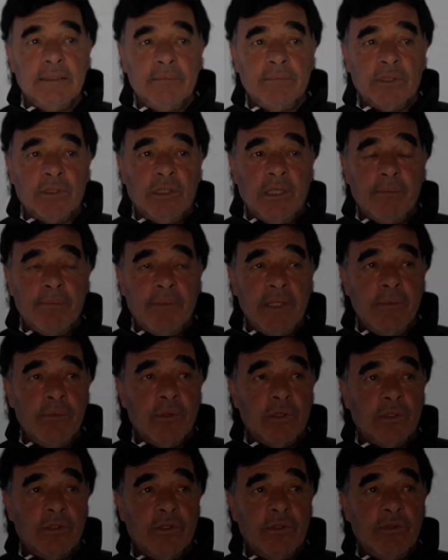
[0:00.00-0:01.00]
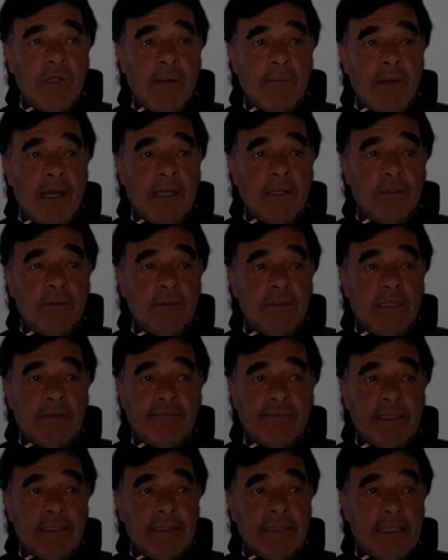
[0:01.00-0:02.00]
bueno, le pedimos que nos dé una mano, la
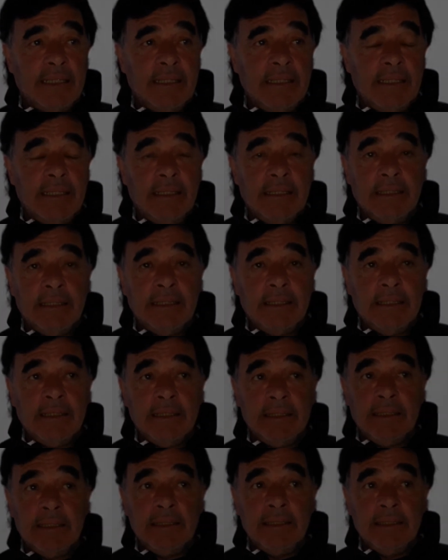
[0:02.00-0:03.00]
falta de,